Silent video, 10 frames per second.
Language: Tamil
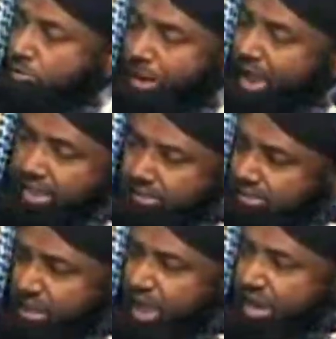ஒமா
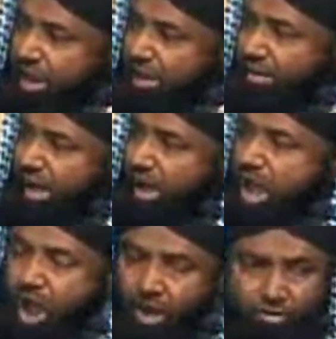என்திக கானில் ஹவா
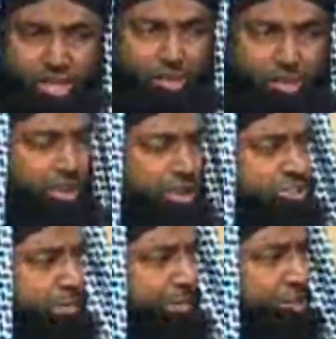அவருடைய மன
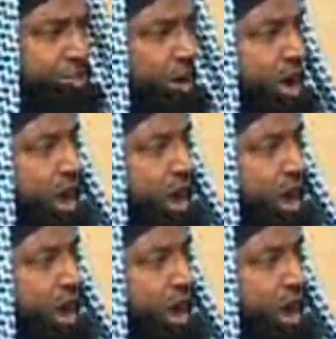இச்சைப்படியோ